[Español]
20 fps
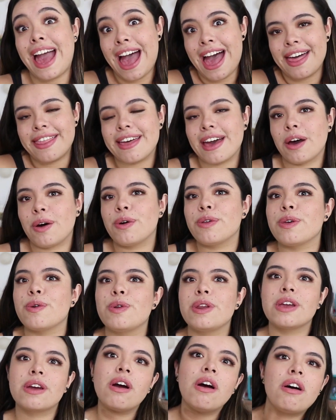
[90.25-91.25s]
hada o de
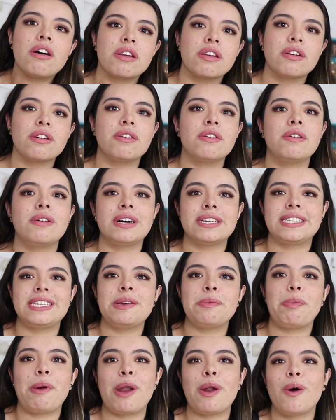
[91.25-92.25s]
unicornio o
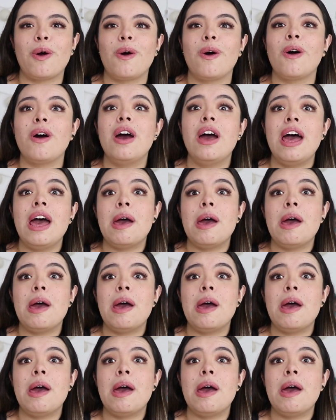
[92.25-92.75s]
así, pero